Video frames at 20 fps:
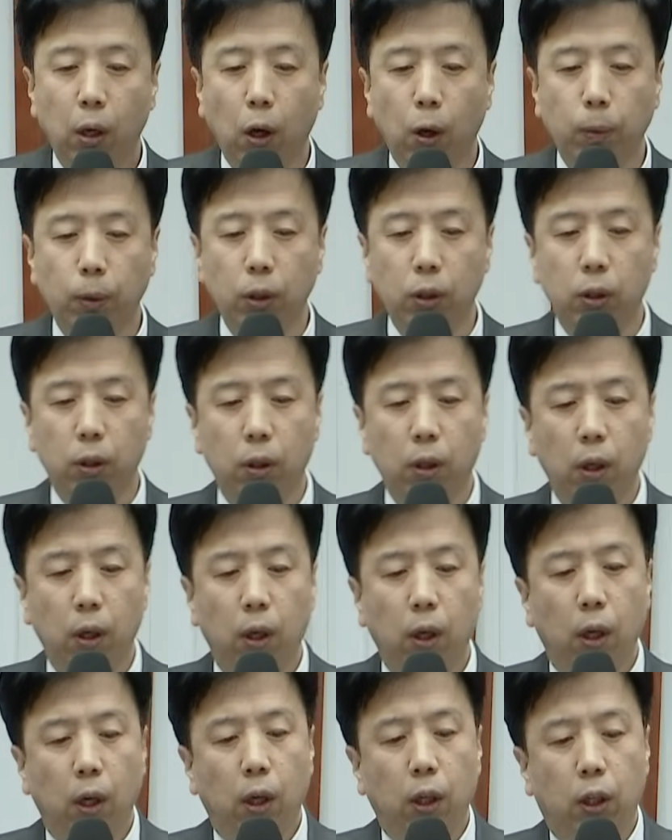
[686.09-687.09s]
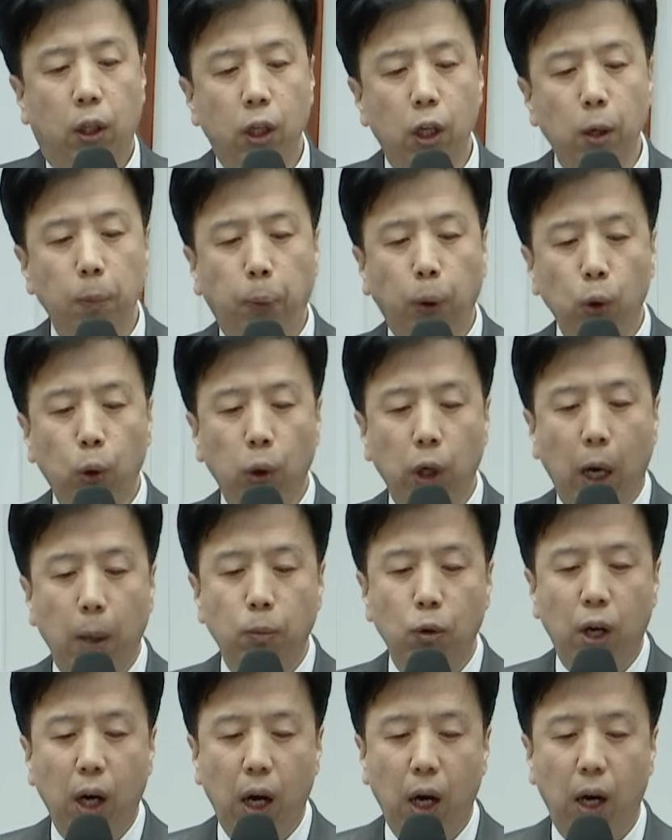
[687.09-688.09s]
여러분,
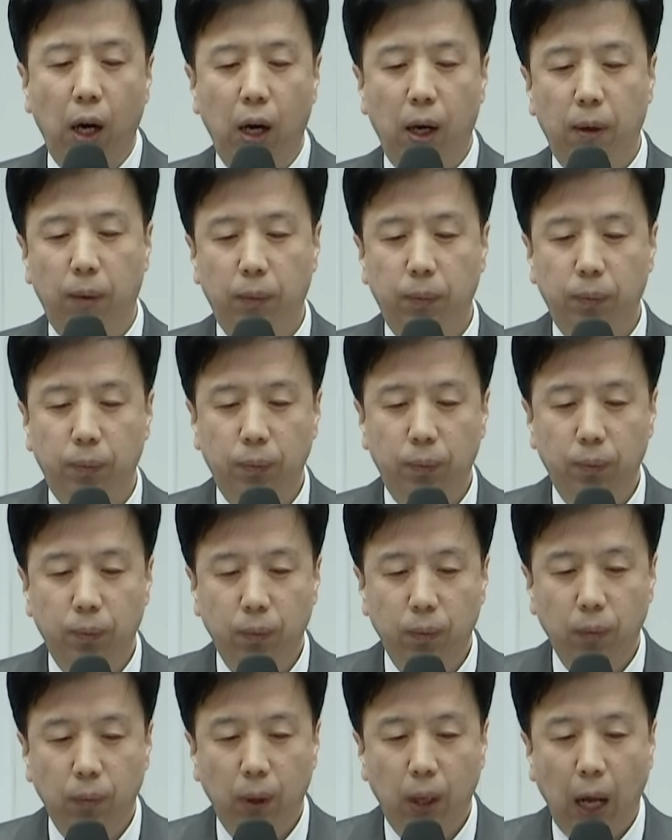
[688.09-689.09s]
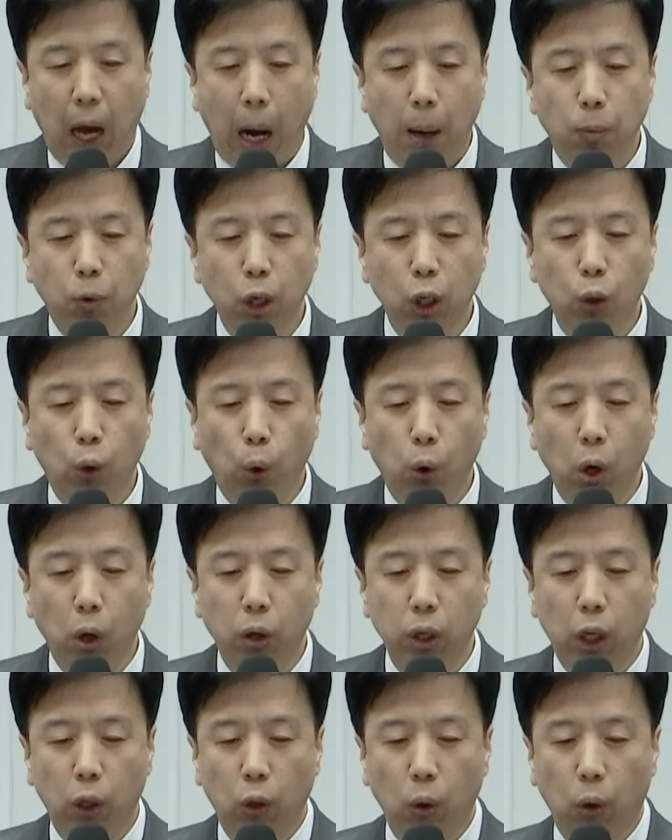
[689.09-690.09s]
들포도나무가 아무리
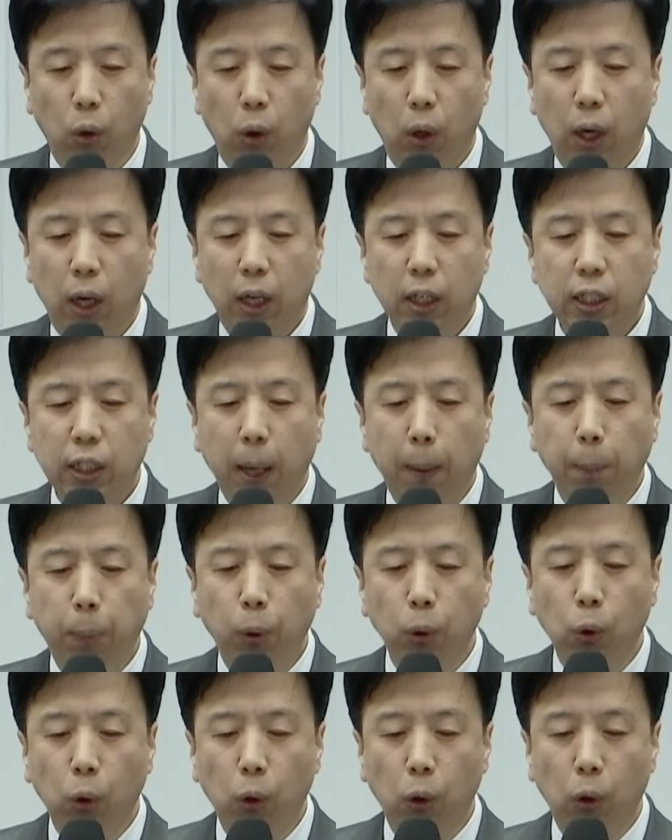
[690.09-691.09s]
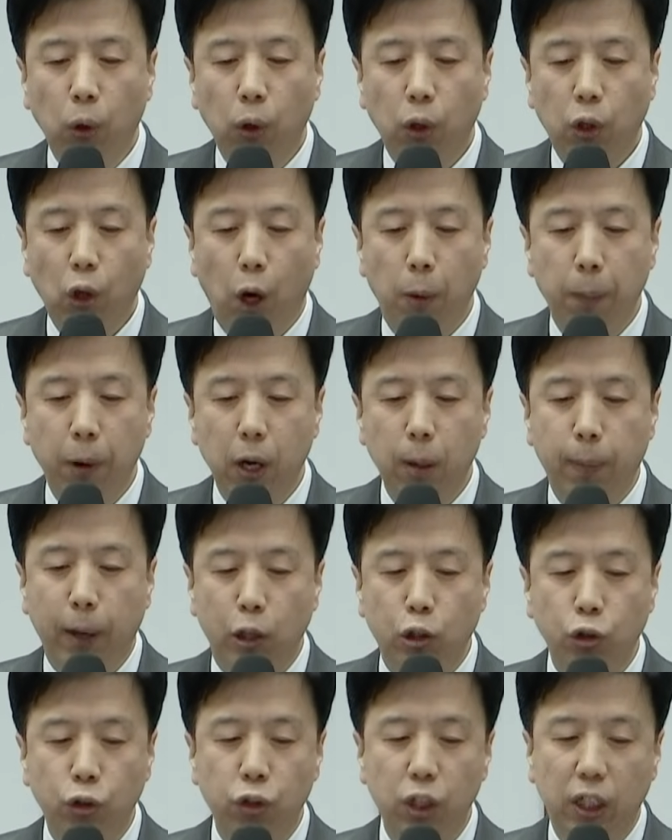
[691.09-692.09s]
노력을 해도 참포도 열매를
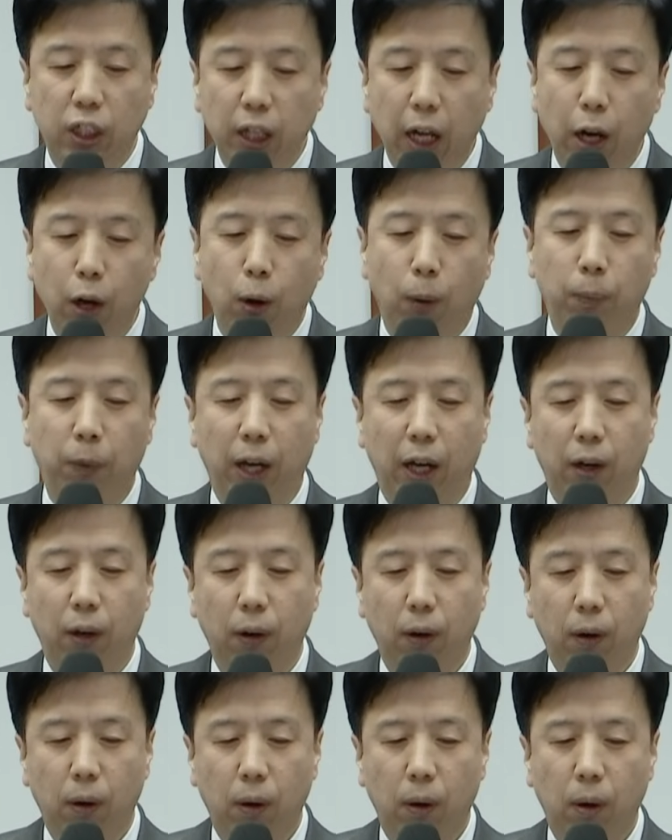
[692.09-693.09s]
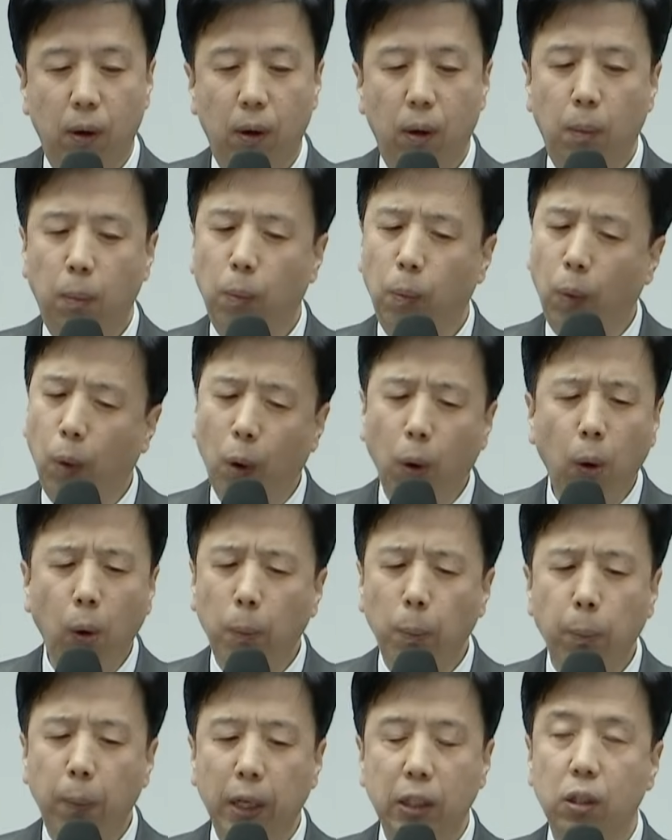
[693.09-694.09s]
맺을 수 있나요, 없나요?
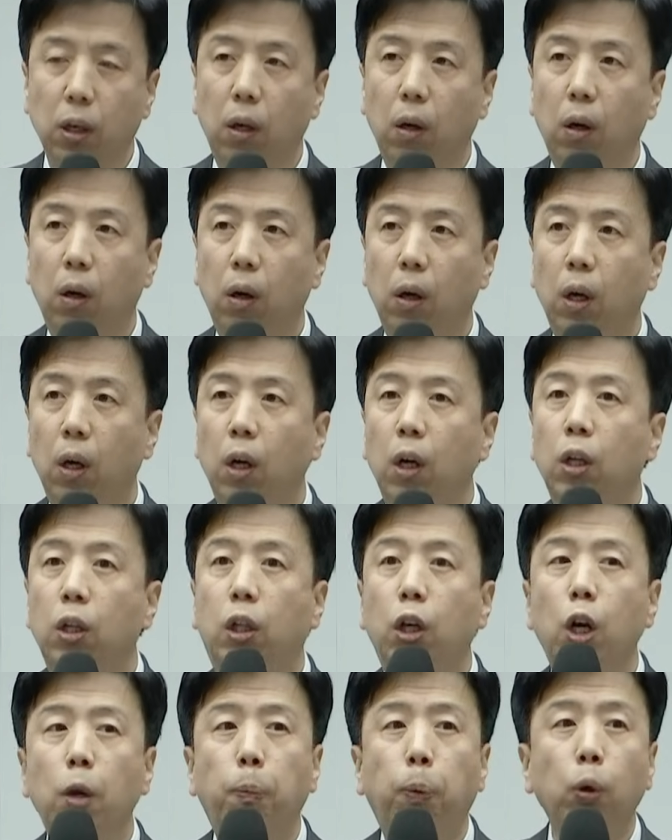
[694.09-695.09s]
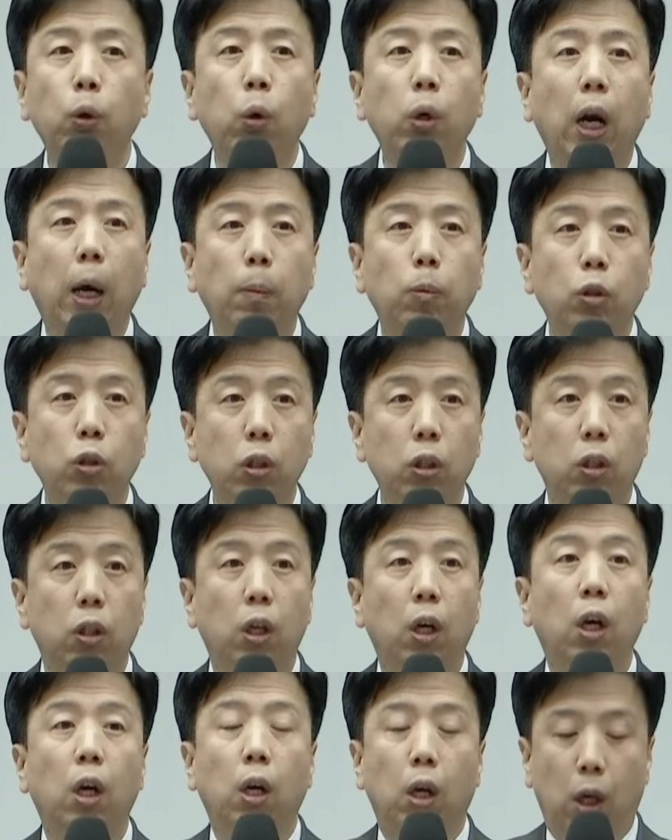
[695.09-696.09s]
못 맺어요.
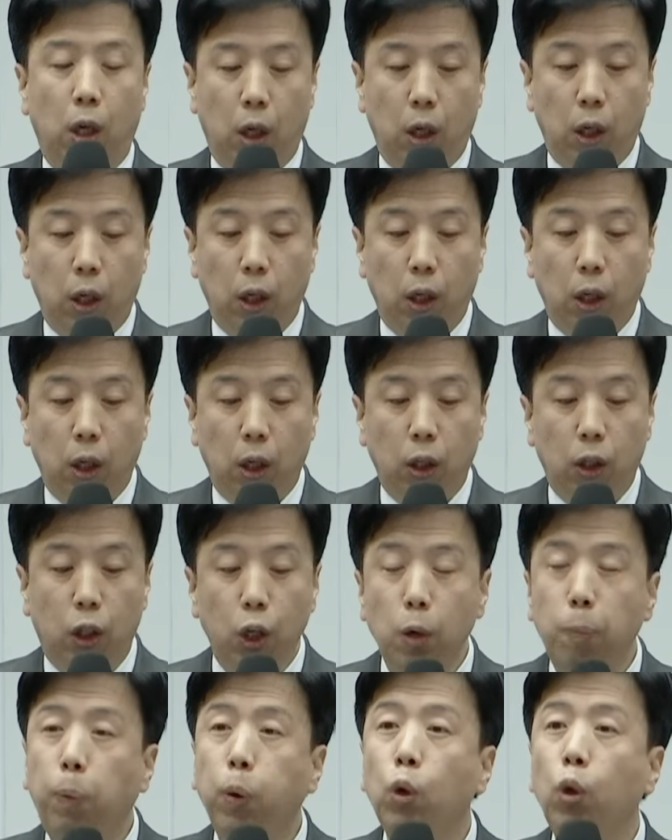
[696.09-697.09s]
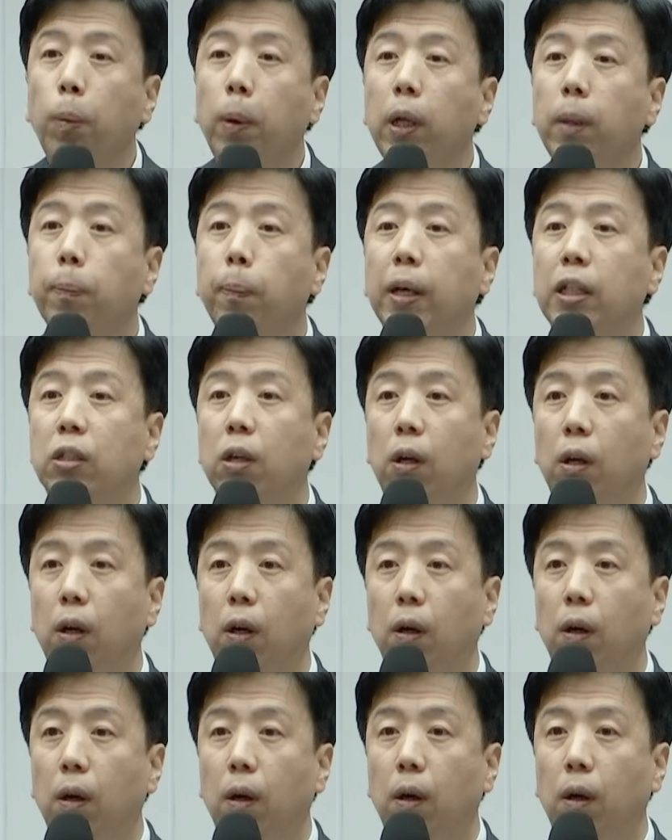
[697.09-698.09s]
들포도나무는 들포도만 맺어요.
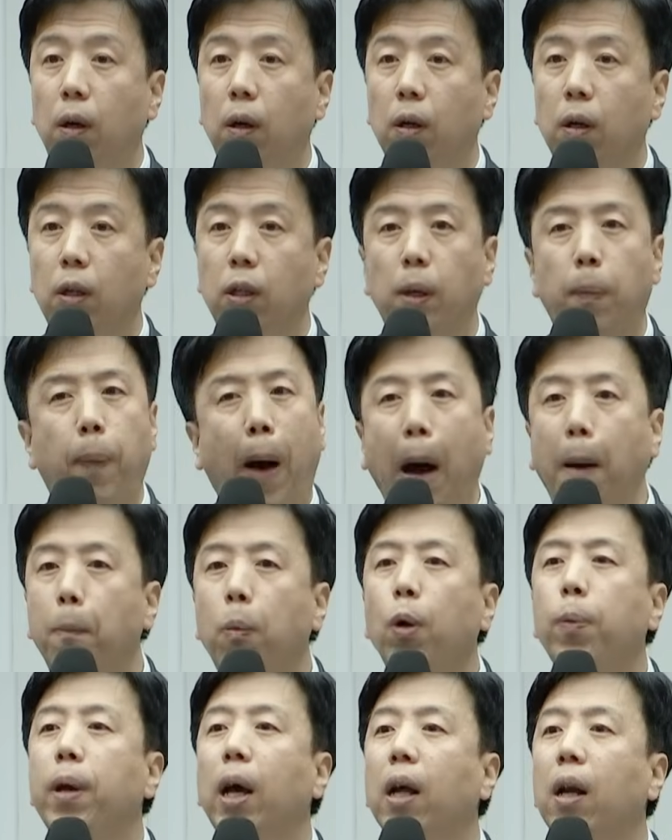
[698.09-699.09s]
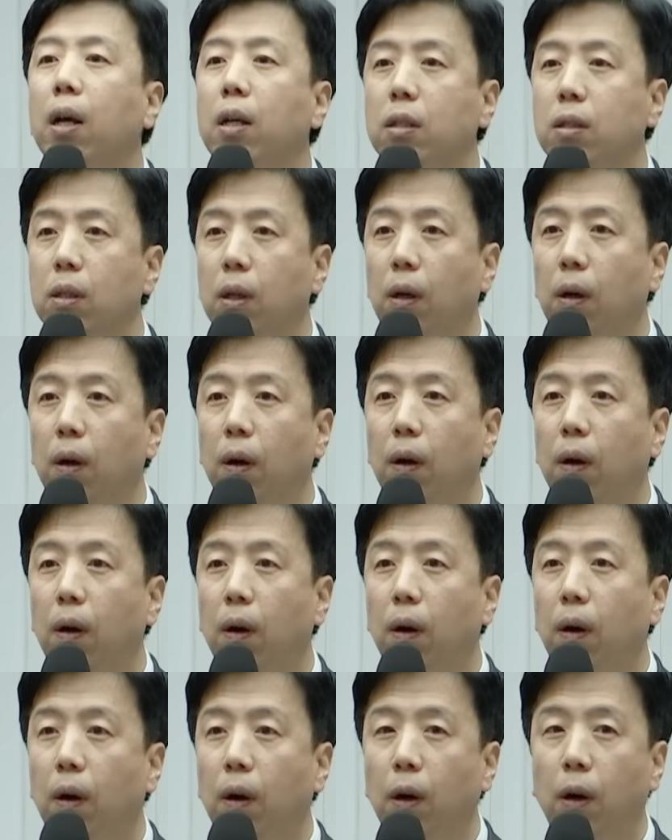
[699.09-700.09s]
근데 방법이 하나 있어요.
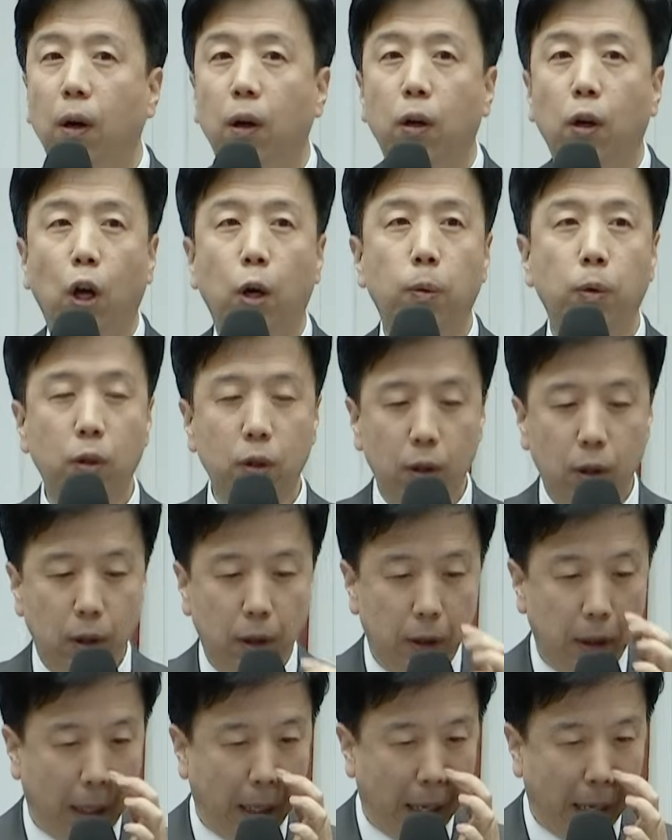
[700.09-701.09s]
여러분,